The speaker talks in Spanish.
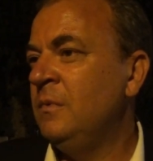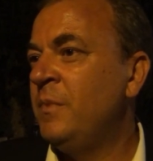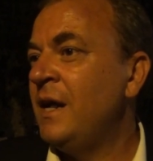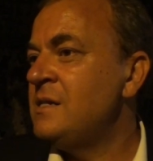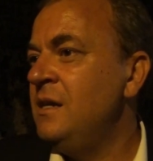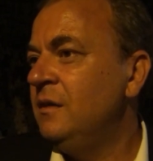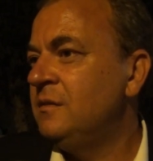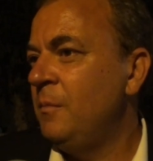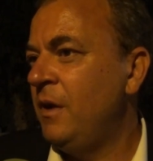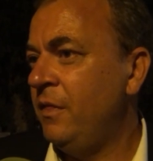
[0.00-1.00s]
Brasil
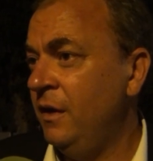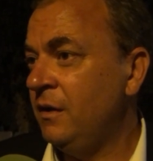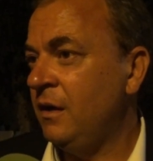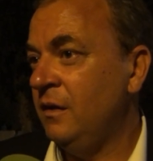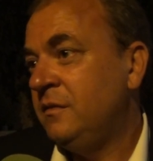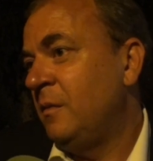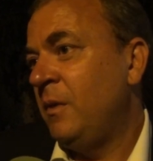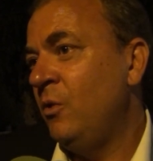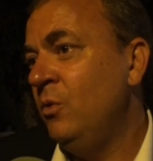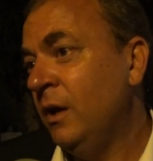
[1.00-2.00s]
está más cerca
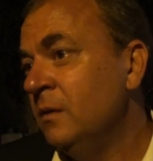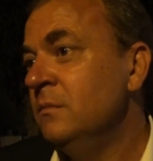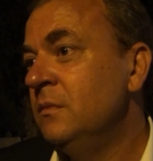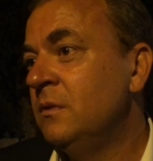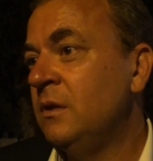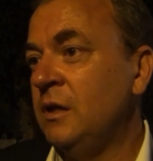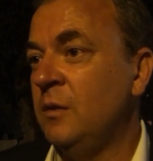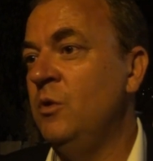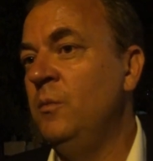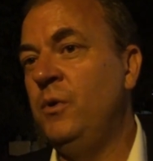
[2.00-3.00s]
Extremadura que
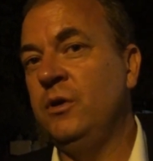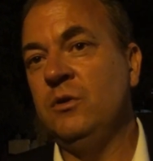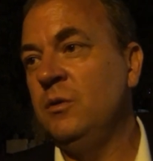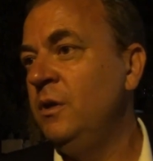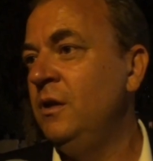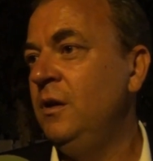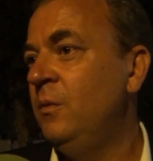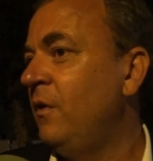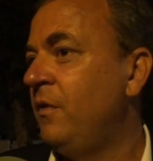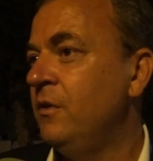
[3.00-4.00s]
tenemos un puerto como el de
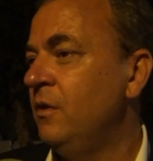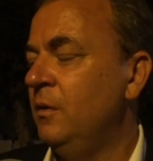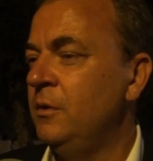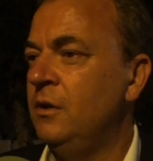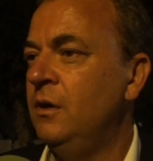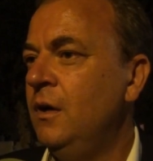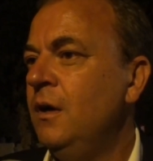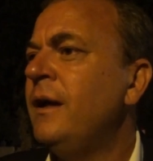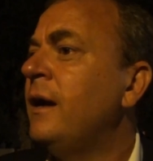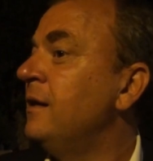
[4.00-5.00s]
Lisboa a 200 kilómetros,
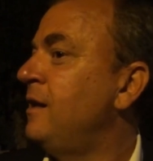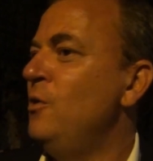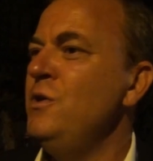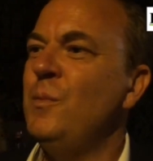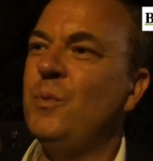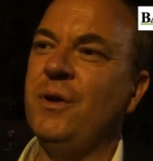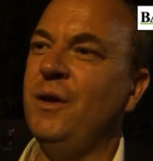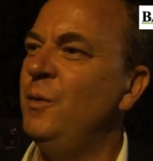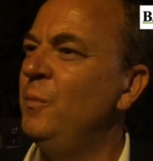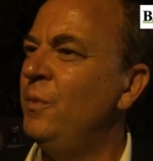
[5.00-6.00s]
que Cataluña, por
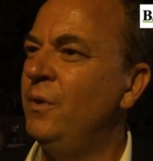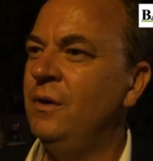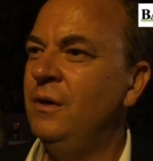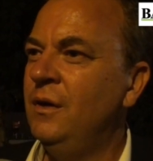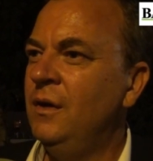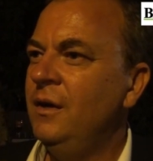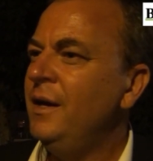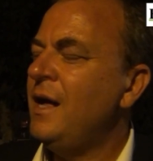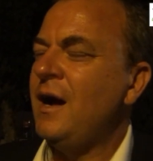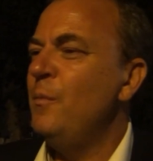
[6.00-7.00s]
ejemplo.
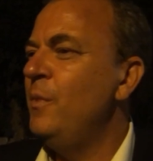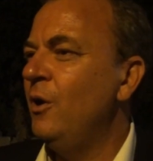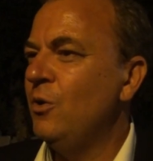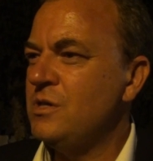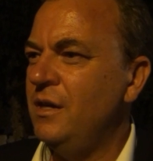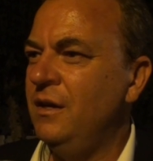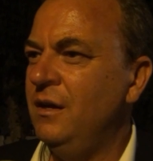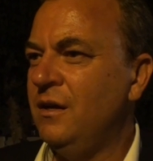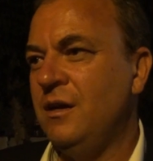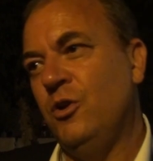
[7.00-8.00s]
Es que ha cambiado los
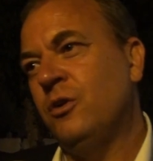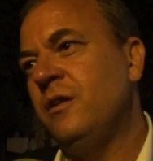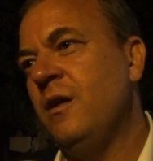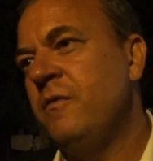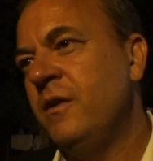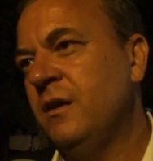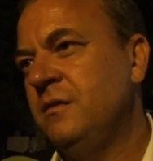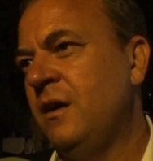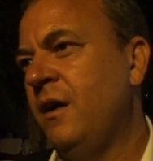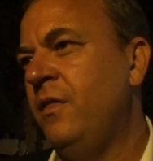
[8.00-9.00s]
ejes, es que el norte de África
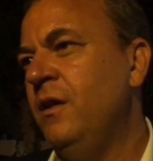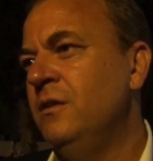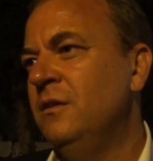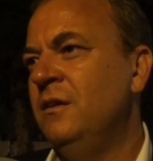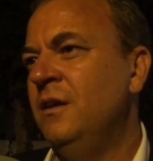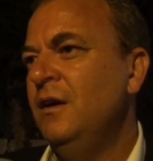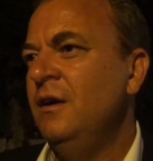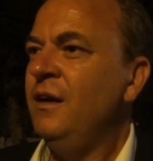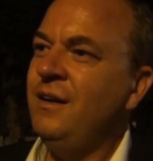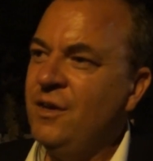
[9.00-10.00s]
está creciendo,
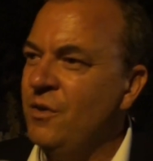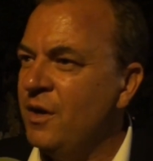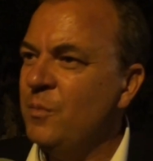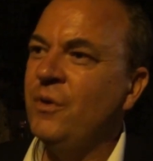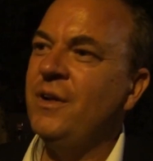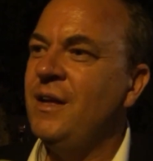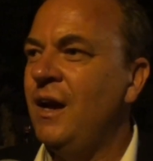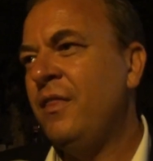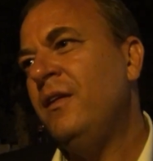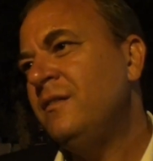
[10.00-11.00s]
es que no hay que poner ya
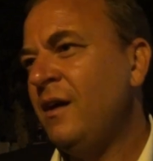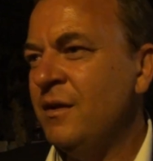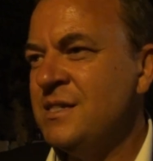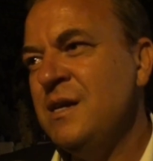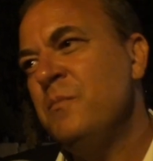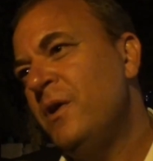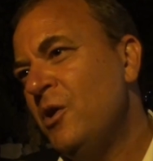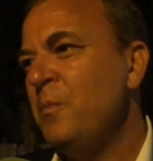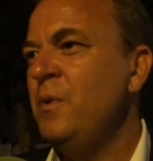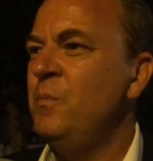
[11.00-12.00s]
las cestas siempre en
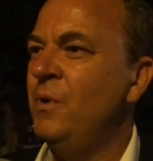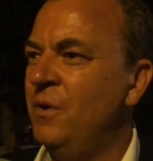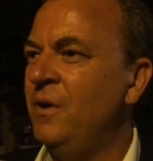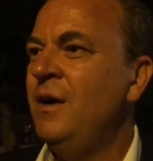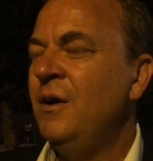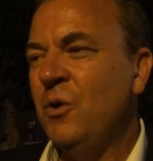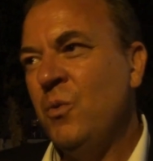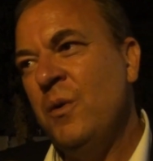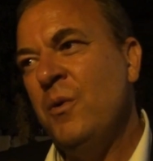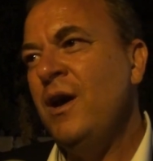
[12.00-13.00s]
los mismos, los
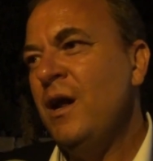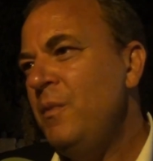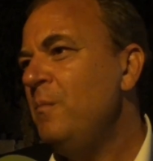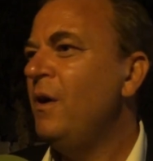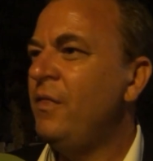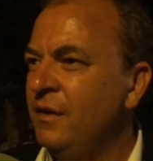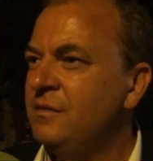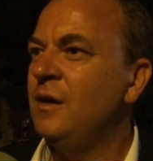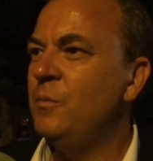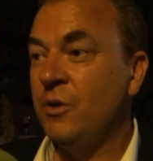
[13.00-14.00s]
huevos en las mismas
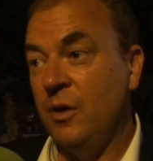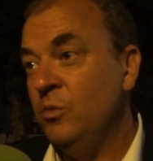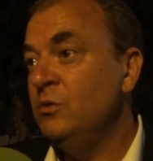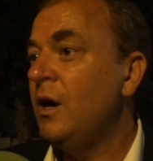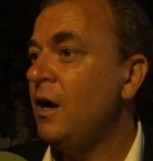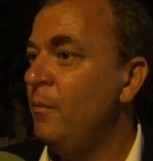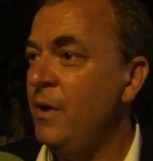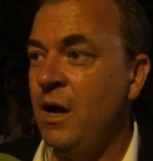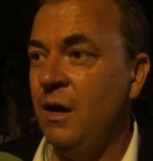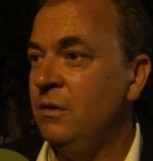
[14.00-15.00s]
cestas, porque el mundo ha
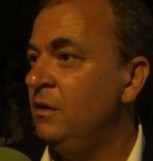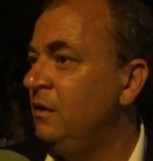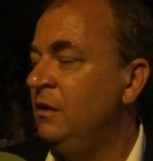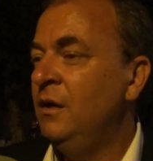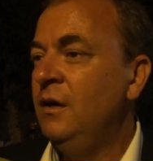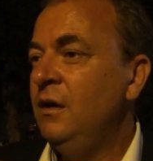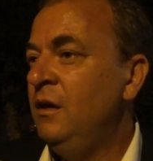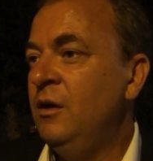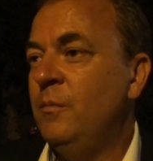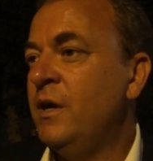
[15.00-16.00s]
cambiado y,
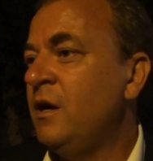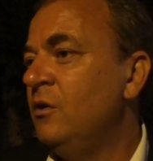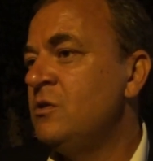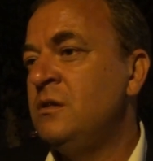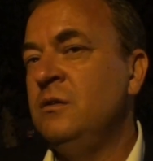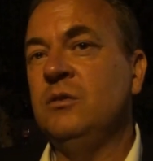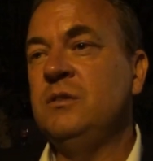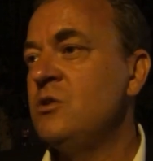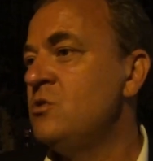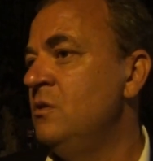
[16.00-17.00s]
los mercados no
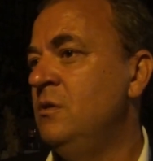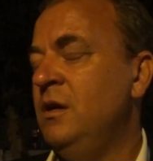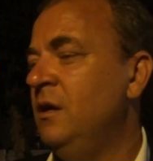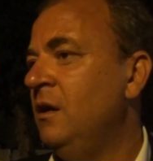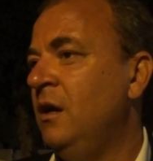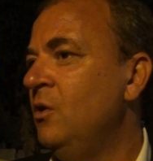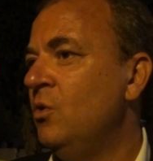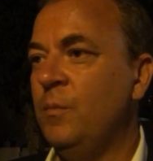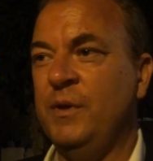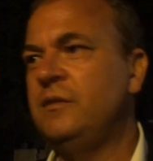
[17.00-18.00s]
están solo en,
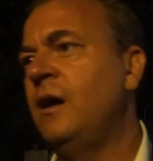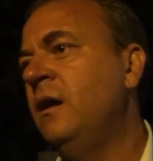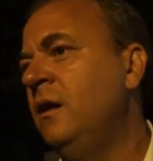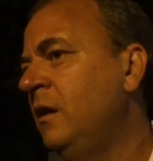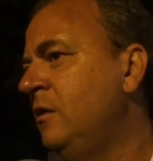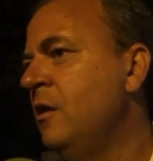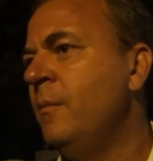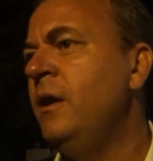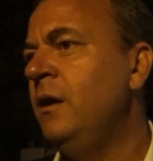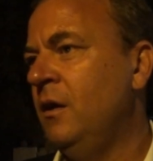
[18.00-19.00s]
Europa, están en
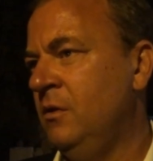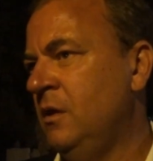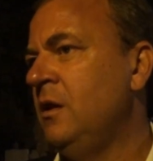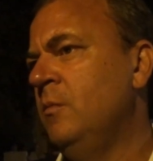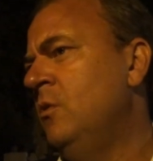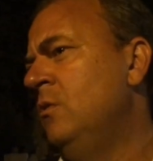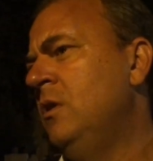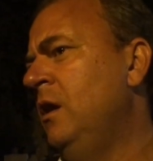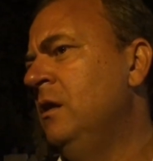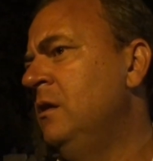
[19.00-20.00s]
Latinoamérica, donde tenemos un
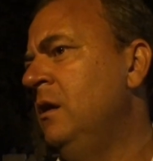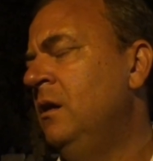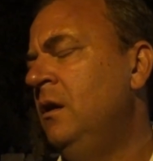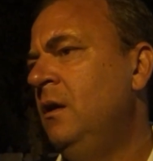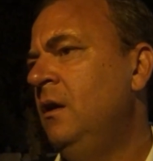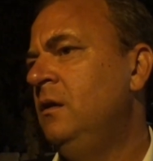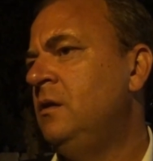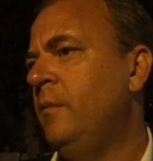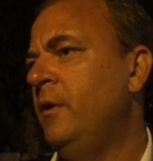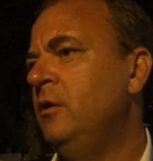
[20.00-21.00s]
cliente
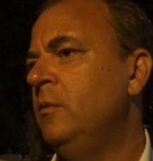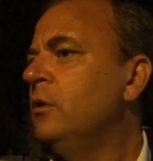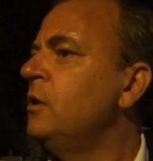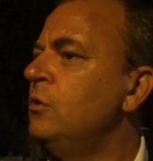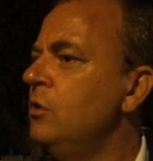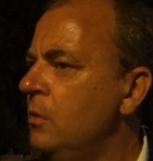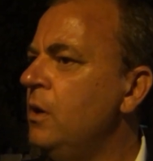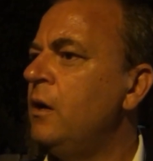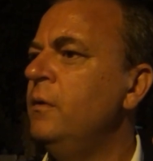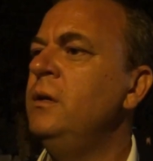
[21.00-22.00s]
tremendo. por lo tanto yo
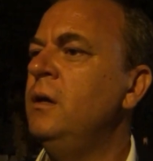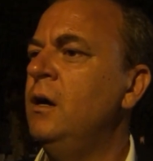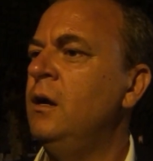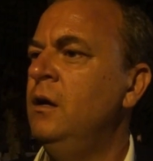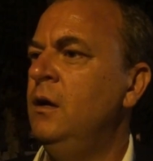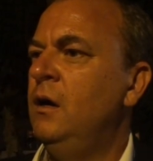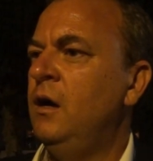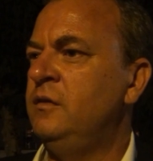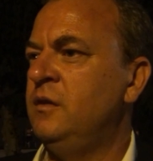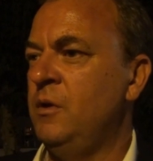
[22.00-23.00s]
voy a reivindicar
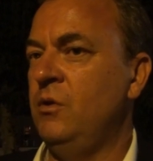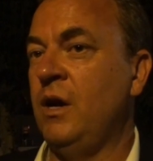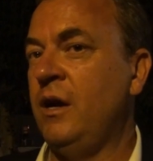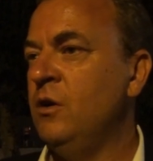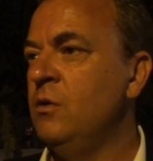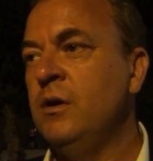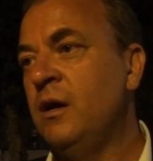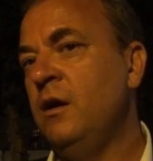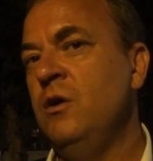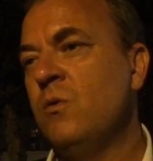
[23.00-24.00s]
a Extremadura, que no es una
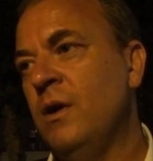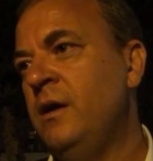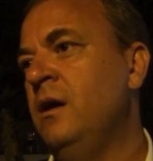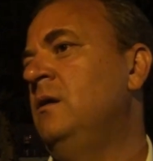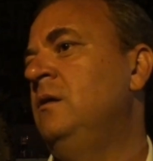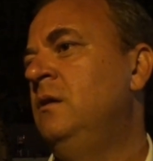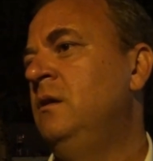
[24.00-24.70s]
región cualquiera,